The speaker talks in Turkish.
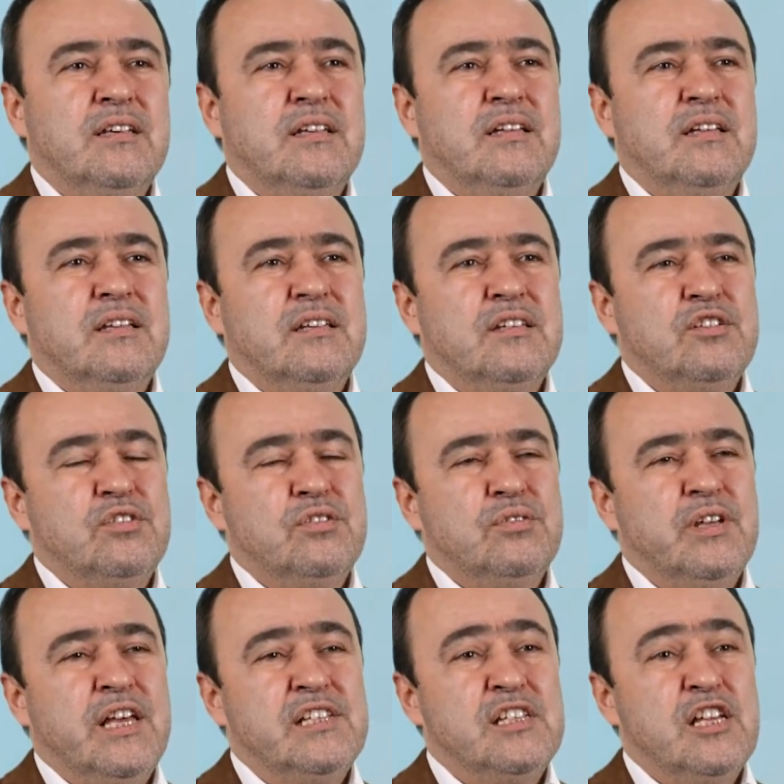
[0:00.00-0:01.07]
e,
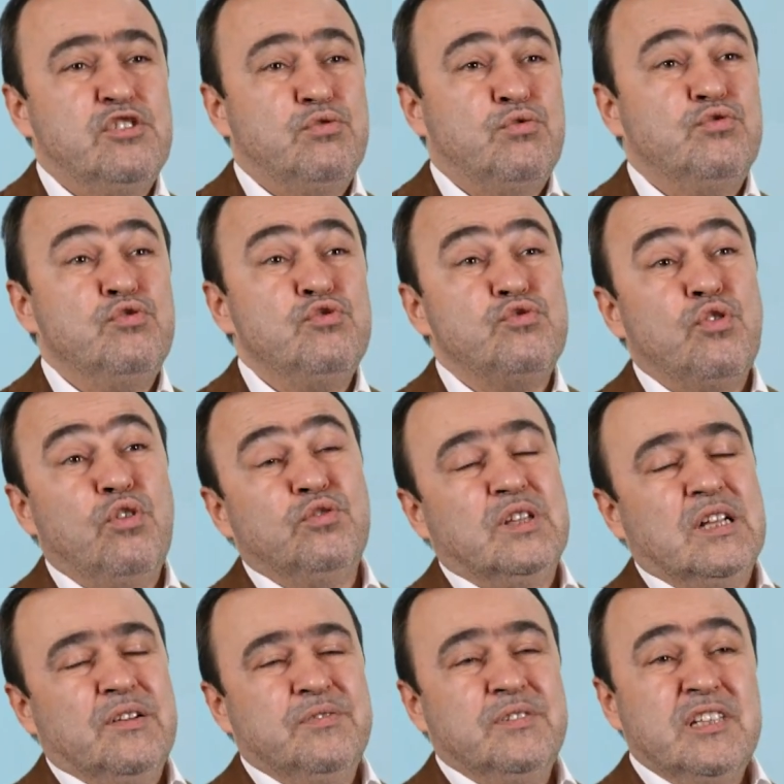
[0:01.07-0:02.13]
esas gücün sol
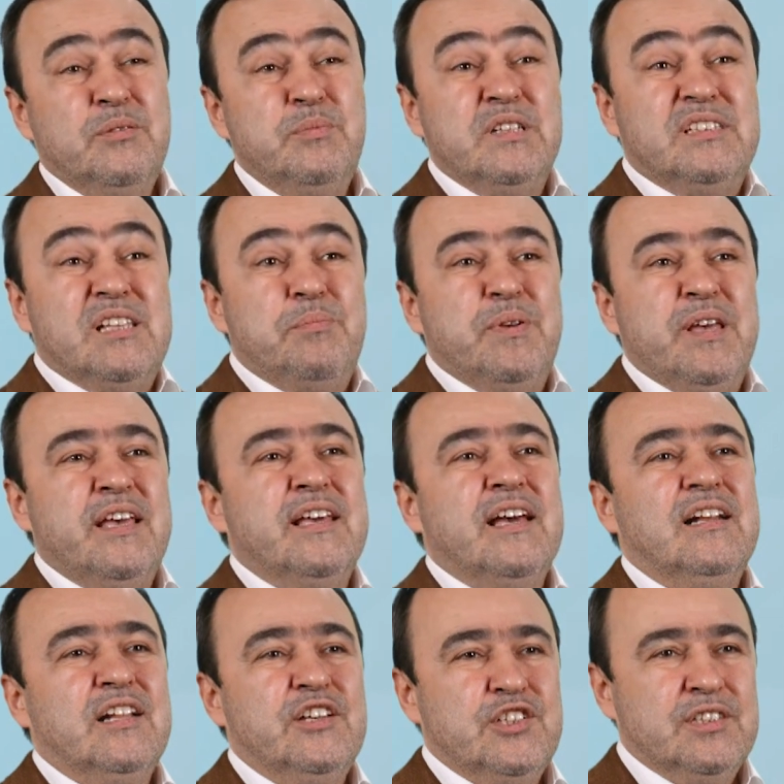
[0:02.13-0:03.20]
tarafındaki bir tepeye
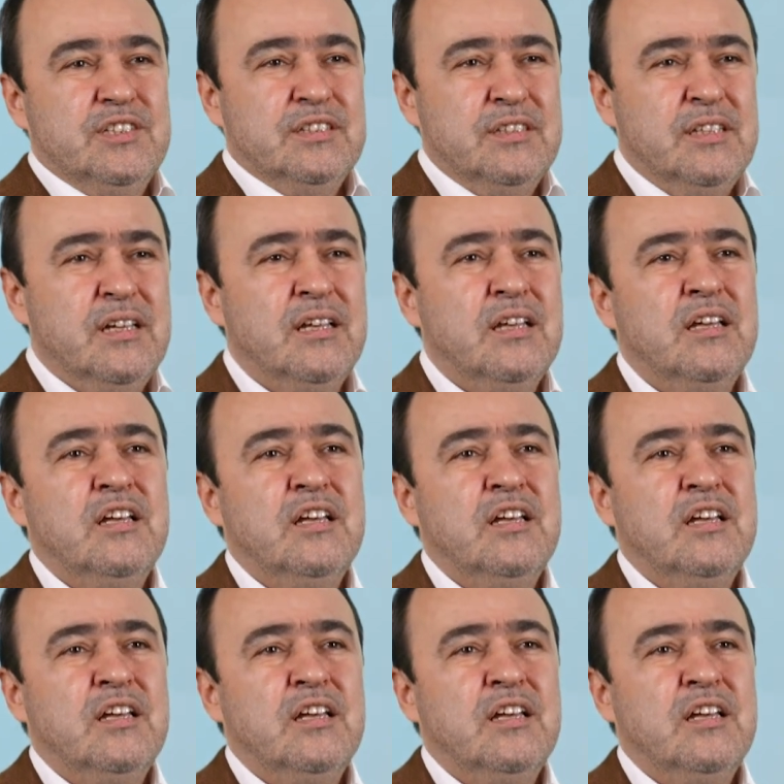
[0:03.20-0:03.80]
yerleştirdi.